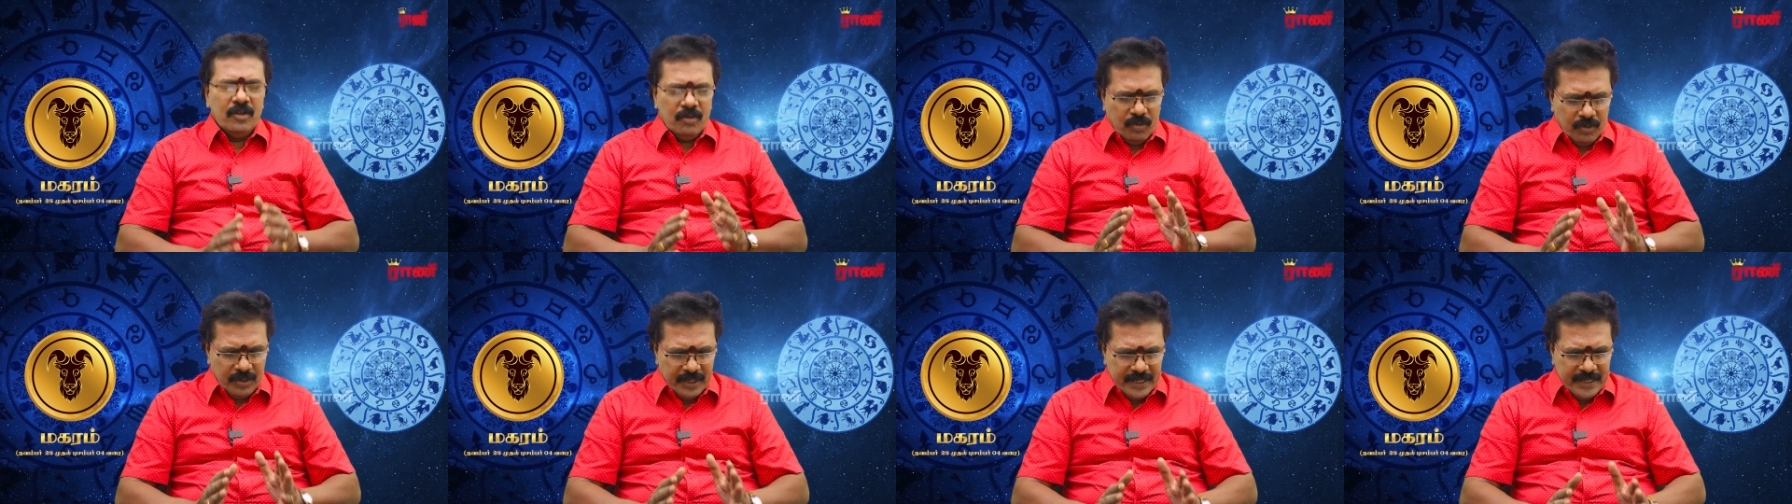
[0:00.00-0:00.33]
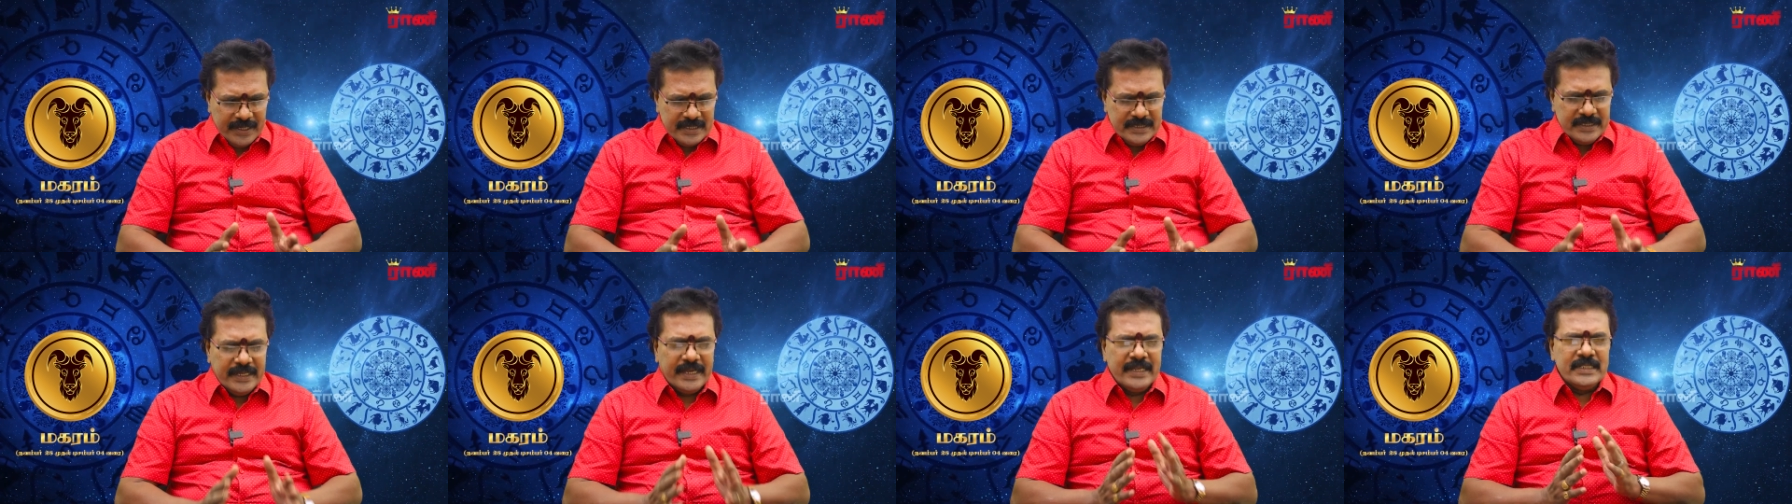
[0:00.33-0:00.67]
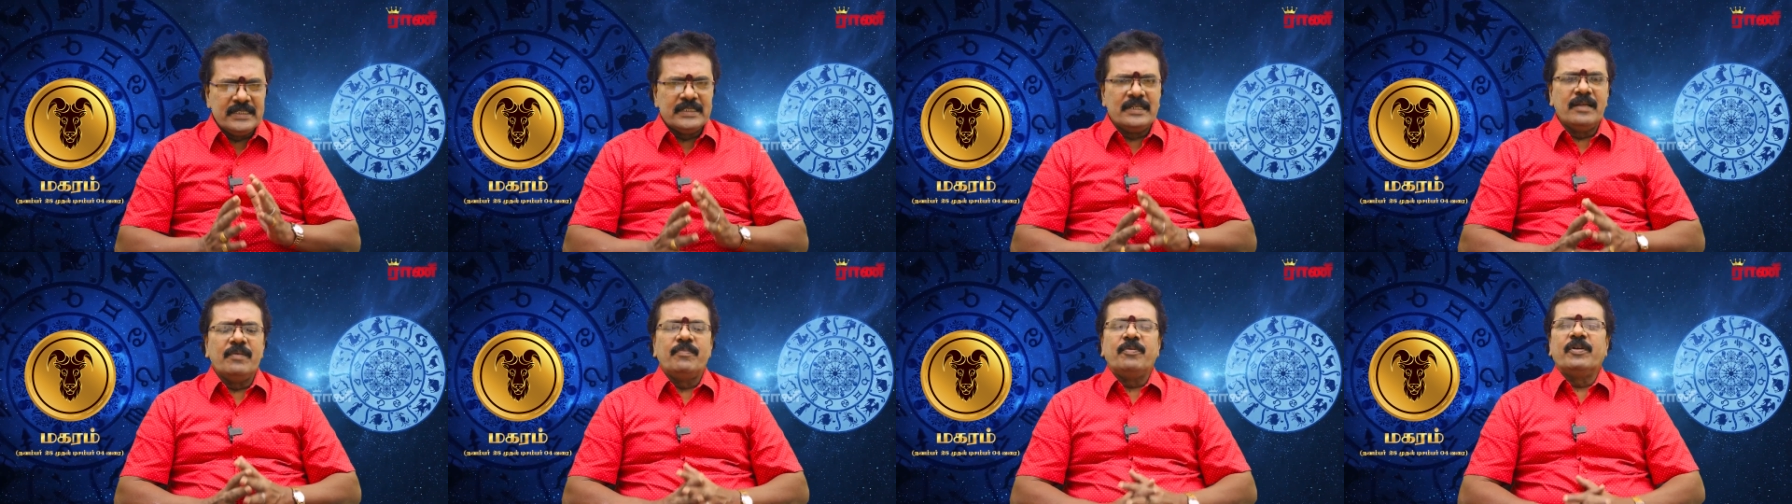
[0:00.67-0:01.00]
உங்களுடைய
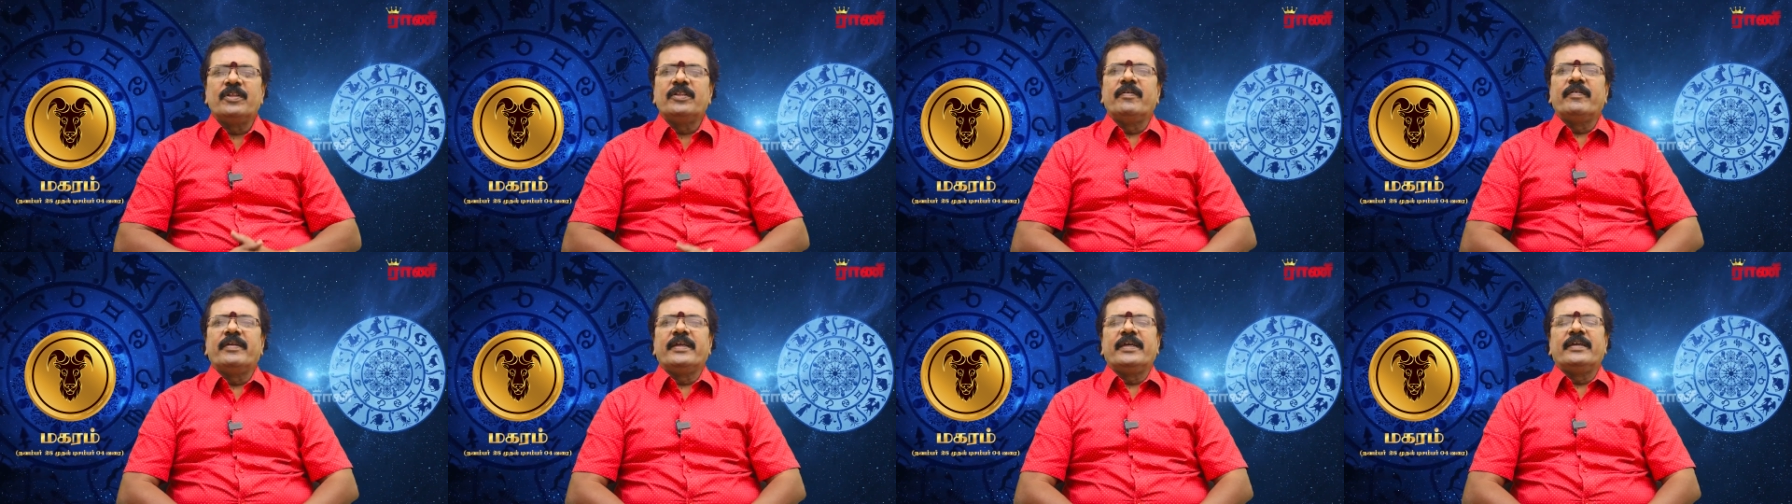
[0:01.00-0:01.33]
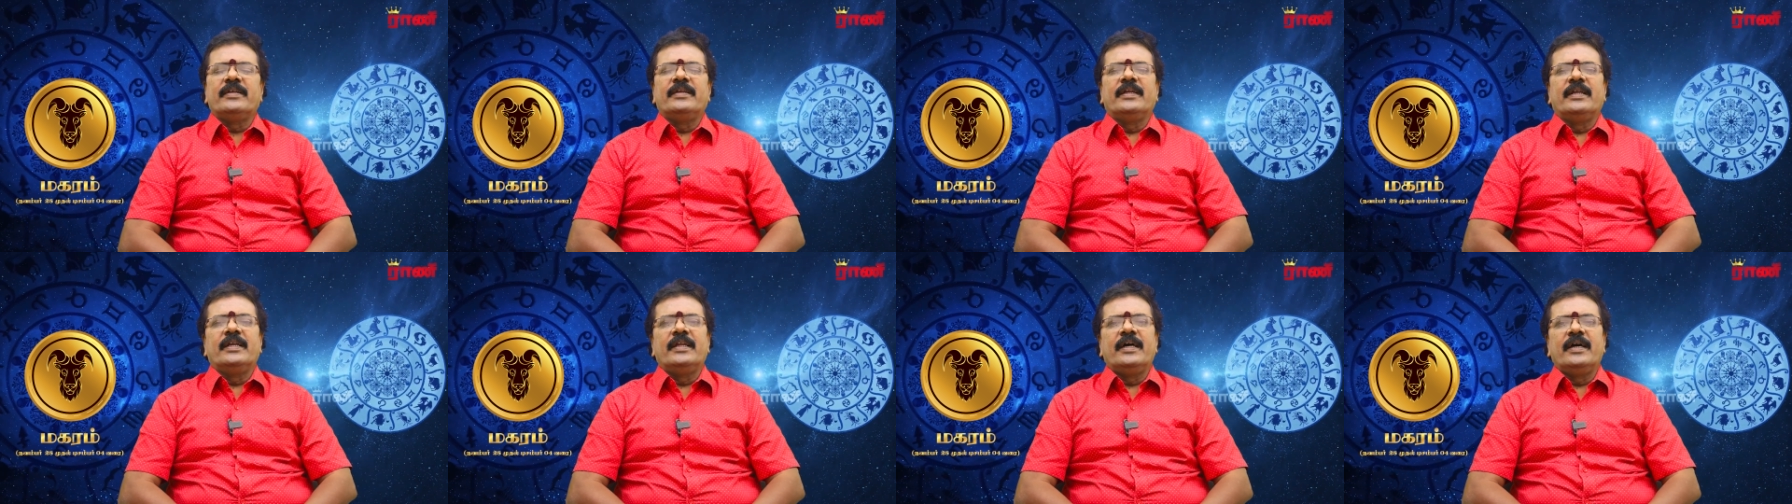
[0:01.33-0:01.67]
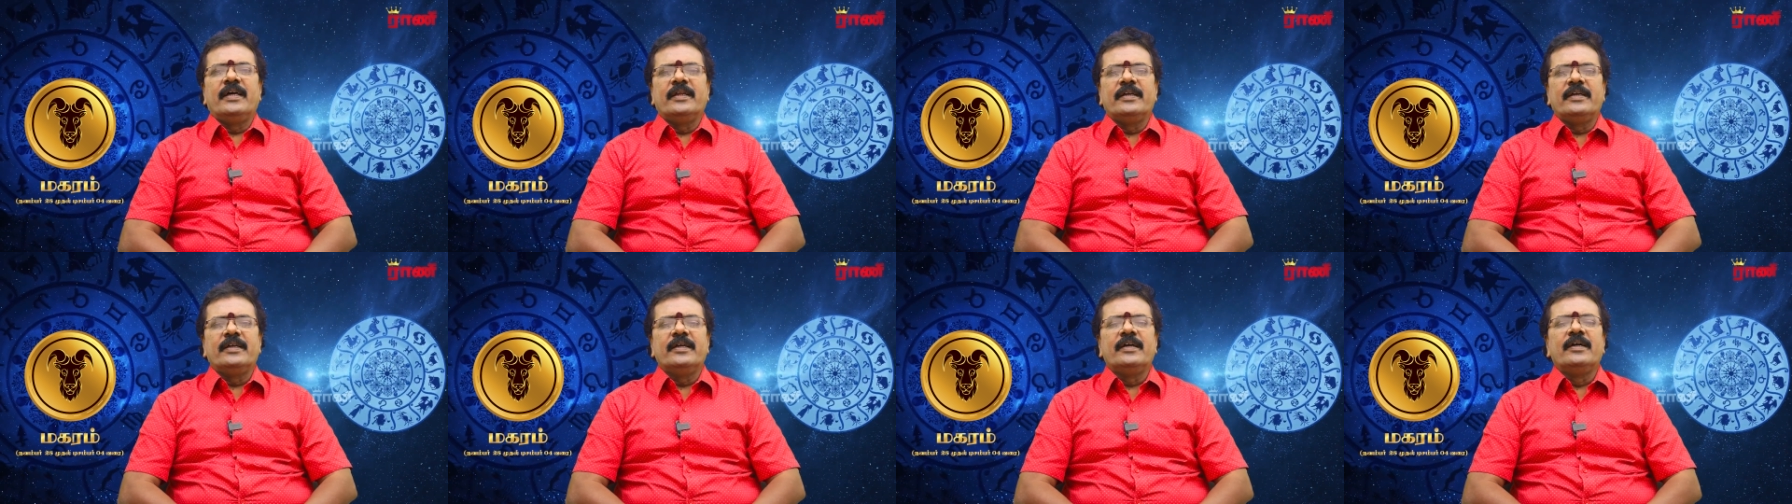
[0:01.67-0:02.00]
எஜுகேஷனை பொறுத்த வரைக்கும் நல்லா
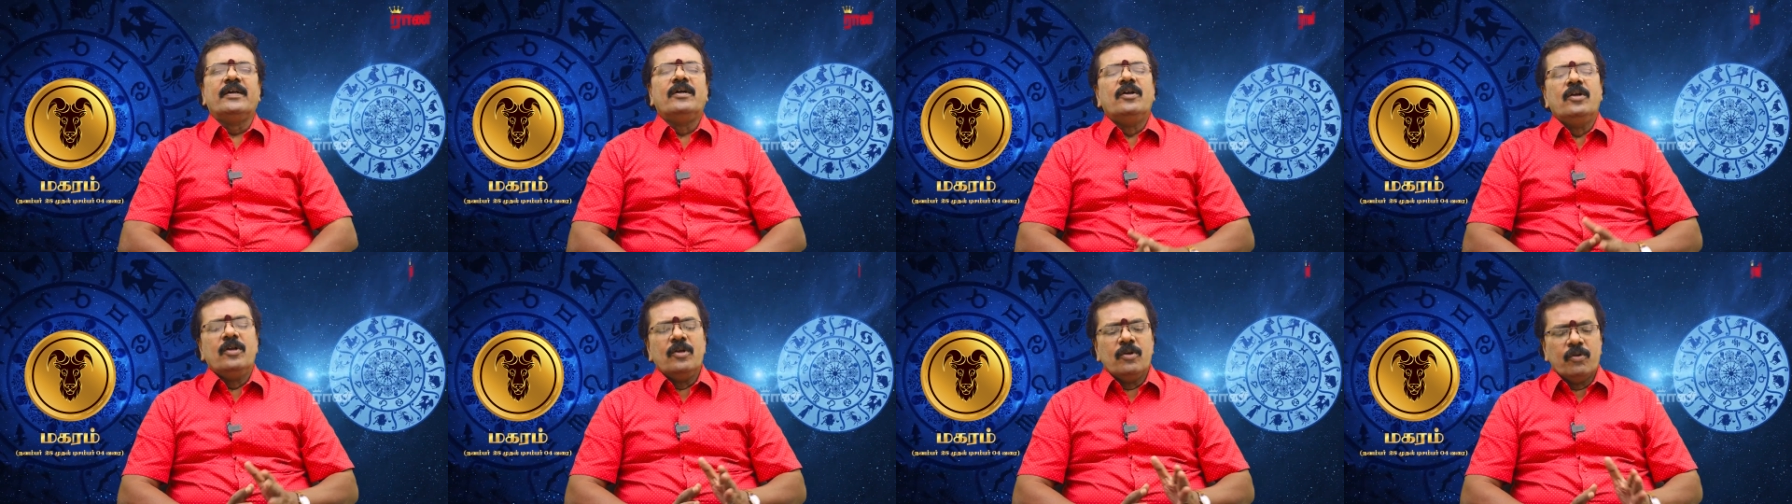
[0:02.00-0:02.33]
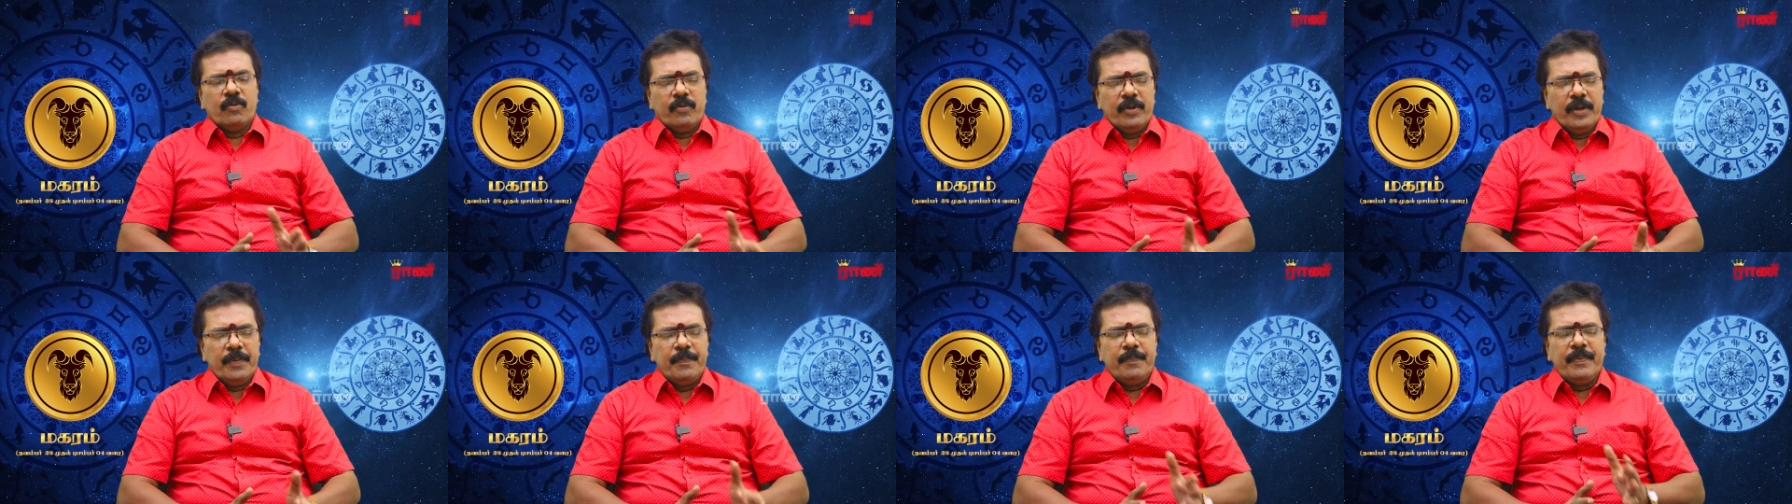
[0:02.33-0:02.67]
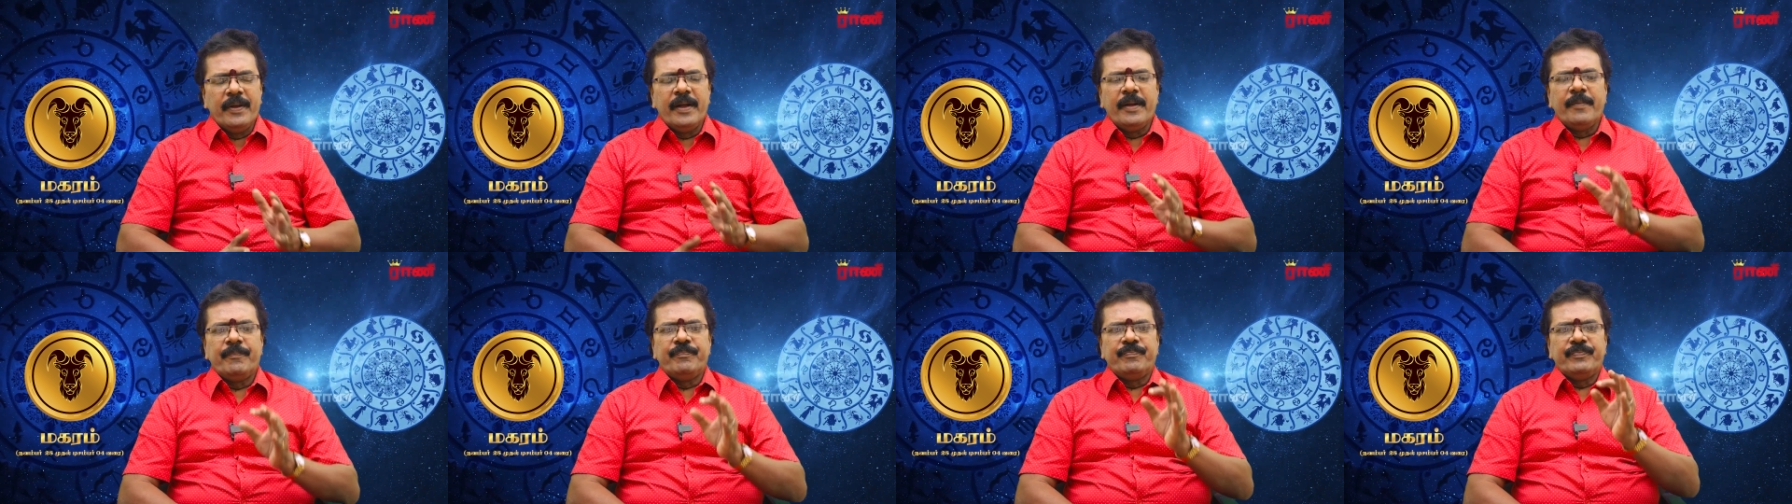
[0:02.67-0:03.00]
இருக்குது
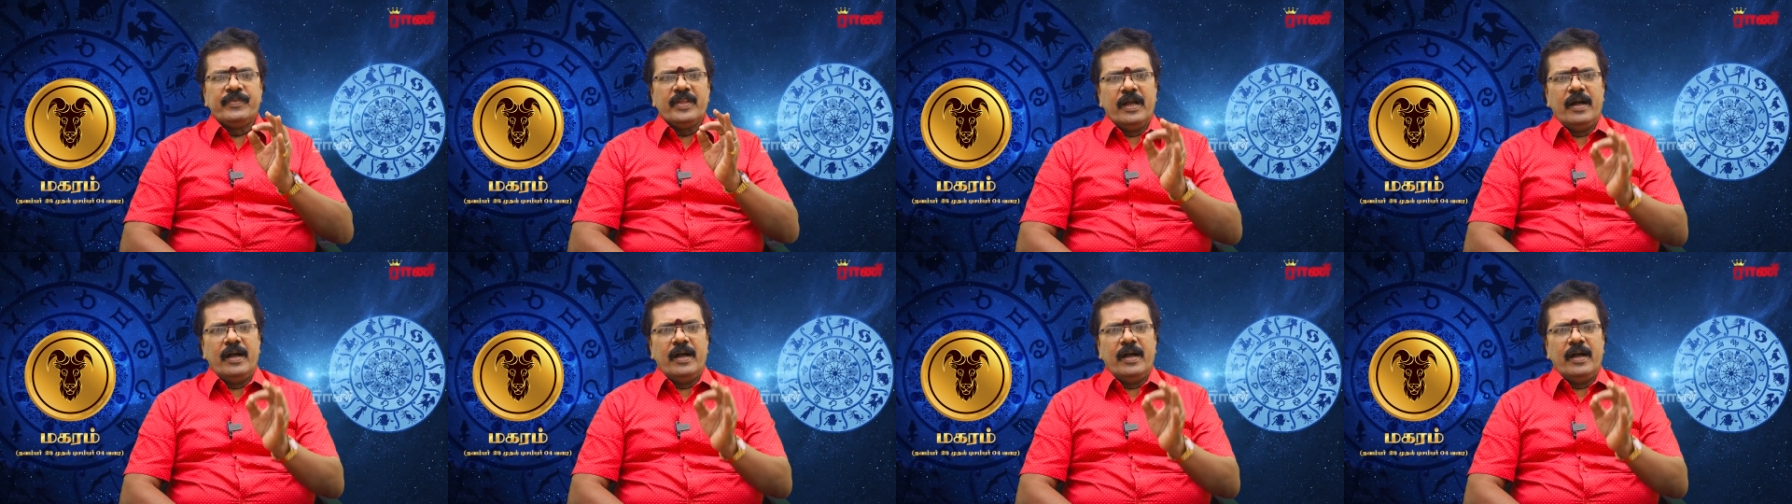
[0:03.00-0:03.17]
குறிப்பாக